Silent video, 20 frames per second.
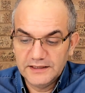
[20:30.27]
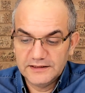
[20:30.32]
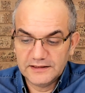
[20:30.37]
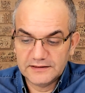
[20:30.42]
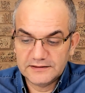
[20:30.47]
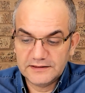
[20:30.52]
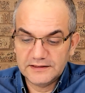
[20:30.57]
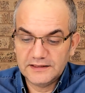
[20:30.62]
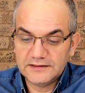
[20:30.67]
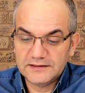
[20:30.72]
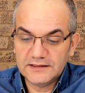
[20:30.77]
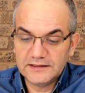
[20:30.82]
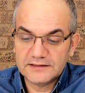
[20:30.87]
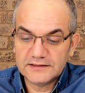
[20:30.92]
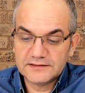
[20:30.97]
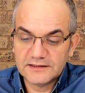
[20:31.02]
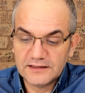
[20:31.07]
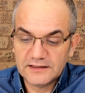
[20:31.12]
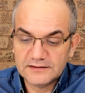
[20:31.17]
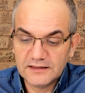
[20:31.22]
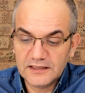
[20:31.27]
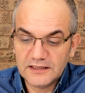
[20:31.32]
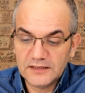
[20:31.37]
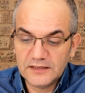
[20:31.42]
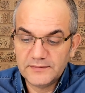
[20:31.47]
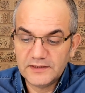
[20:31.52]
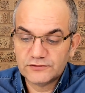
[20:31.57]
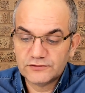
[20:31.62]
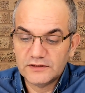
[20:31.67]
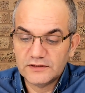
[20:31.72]
Ya da 7 Haziran'dan
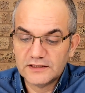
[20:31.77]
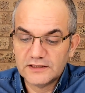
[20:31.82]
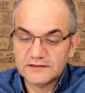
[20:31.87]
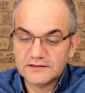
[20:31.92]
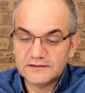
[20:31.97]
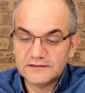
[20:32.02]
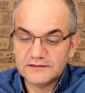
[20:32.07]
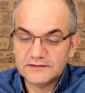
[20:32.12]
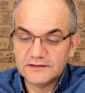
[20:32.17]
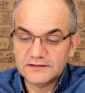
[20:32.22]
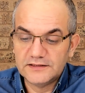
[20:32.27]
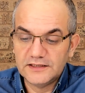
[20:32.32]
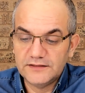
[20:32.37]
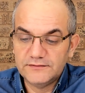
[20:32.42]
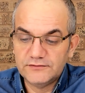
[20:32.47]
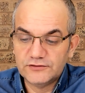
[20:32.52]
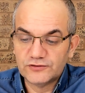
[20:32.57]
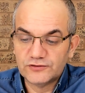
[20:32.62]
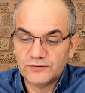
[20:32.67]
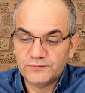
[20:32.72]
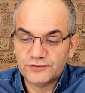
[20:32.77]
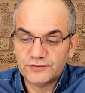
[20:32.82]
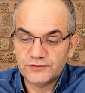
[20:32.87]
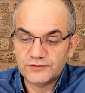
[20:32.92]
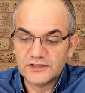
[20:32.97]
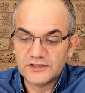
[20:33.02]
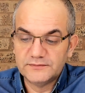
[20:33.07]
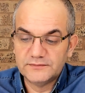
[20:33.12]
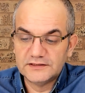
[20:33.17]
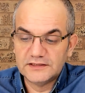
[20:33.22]
hemen sonra katıldığı televizyon
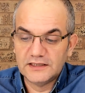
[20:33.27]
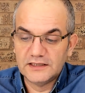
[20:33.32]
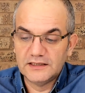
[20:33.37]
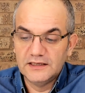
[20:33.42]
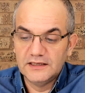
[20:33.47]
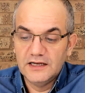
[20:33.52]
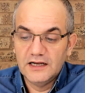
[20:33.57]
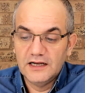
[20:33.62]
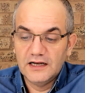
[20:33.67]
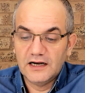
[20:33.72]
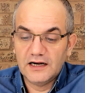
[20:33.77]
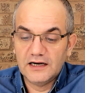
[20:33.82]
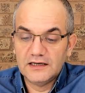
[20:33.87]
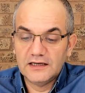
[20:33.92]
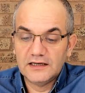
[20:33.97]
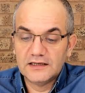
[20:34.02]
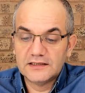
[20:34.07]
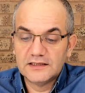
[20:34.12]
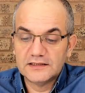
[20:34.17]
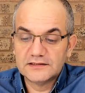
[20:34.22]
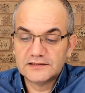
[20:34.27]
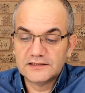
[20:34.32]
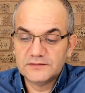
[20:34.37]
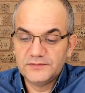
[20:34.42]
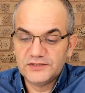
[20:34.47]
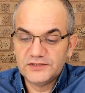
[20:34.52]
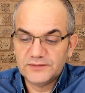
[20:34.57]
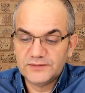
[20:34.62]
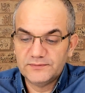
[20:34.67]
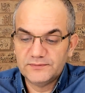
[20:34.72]
programında
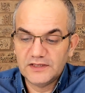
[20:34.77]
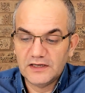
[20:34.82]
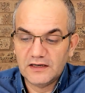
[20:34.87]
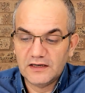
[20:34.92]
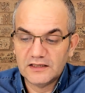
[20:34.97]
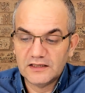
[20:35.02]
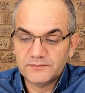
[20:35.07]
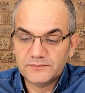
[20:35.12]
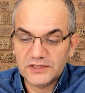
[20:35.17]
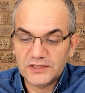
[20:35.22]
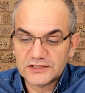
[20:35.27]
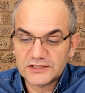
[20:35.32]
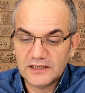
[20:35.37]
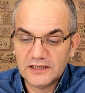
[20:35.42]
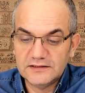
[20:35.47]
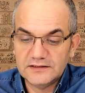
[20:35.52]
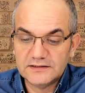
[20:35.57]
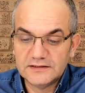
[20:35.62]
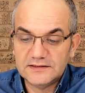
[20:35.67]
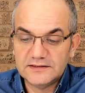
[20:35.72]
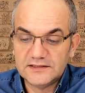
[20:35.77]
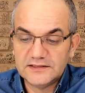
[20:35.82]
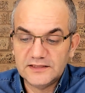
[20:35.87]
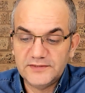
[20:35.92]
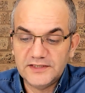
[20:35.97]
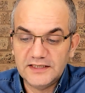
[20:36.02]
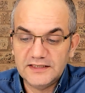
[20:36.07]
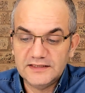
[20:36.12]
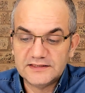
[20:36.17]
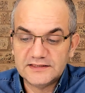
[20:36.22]
alakasız biçimde halk başkanlık
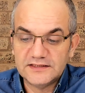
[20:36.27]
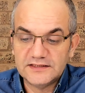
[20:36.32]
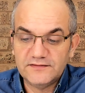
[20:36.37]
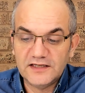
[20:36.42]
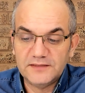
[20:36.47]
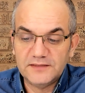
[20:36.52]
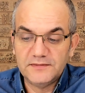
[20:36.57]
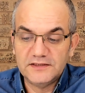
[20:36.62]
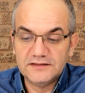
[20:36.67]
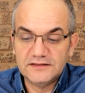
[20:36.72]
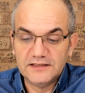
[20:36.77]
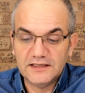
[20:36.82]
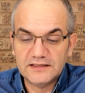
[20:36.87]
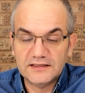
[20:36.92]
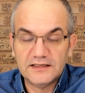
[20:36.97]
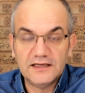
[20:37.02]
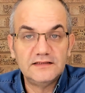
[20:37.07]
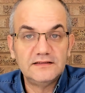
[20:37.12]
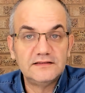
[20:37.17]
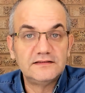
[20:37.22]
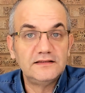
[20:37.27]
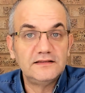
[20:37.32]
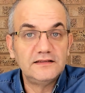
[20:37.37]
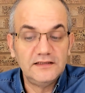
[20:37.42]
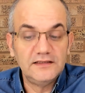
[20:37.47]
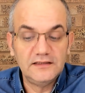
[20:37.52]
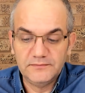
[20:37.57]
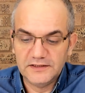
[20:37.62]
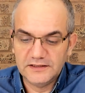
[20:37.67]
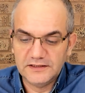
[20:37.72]
sistemine izin vermedi diyen kendisi
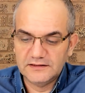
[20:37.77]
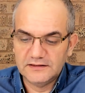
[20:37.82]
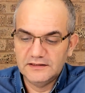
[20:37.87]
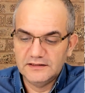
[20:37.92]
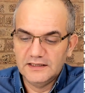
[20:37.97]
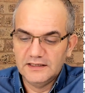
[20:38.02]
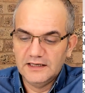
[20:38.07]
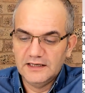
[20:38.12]
değil miydi?